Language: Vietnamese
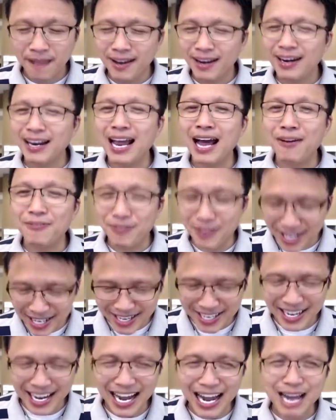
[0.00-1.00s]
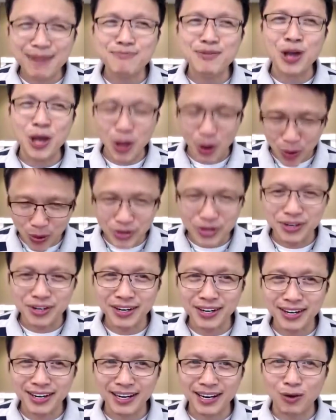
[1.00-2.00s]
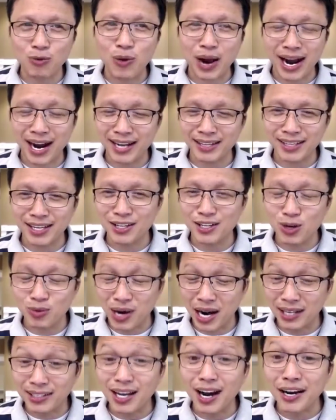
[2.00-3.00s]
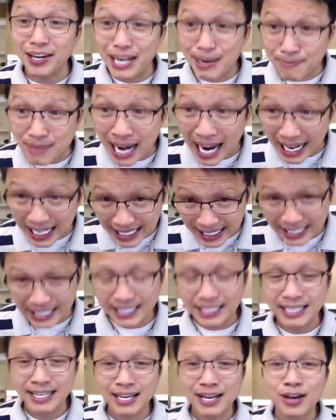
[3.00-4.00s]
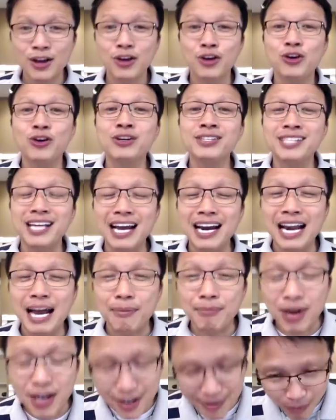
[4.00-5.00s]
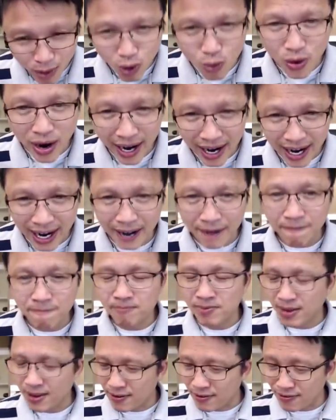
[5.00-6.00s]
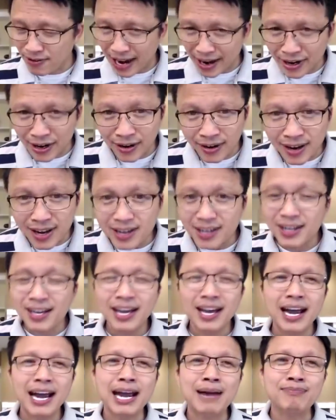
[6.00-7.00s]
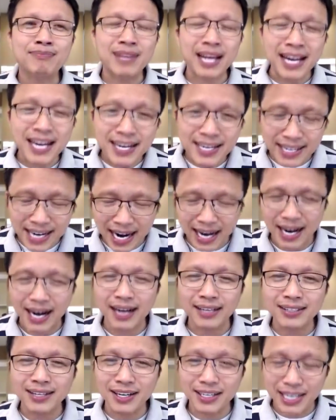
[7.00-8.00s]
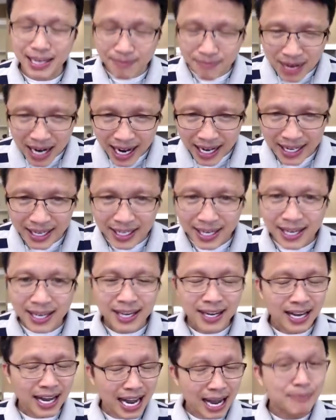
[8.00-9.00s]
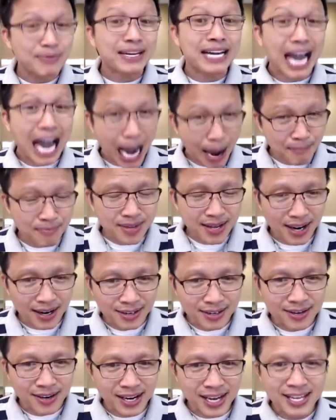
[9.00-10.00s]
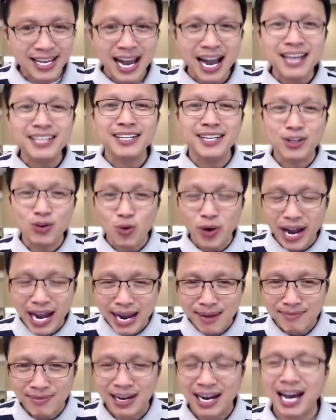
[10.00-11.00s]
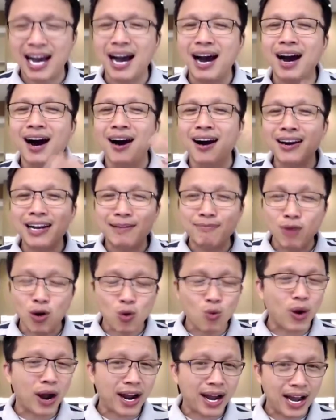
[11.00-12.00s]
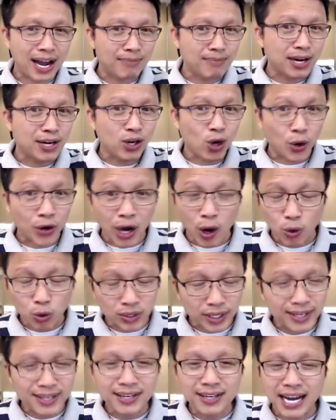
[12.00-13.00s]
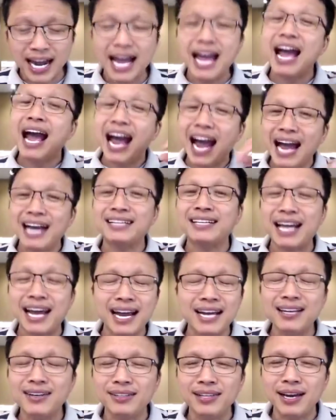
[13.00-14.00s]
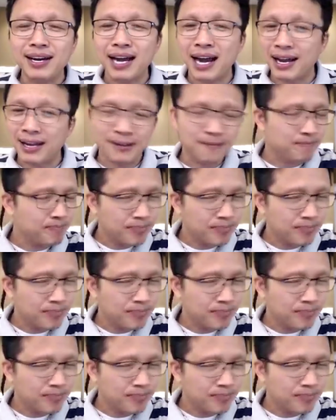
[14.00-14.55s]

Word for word: là vì em hiểu được là quan hệ tình dục ở thời điểm này nó sẽ làm hư mối quan hệ và nữa em thấy rằng ở thời điểm này em cảm nhận được cái giá trị của em là ở cái mối quan hệ mức độ đầu tư hai tháng như thế này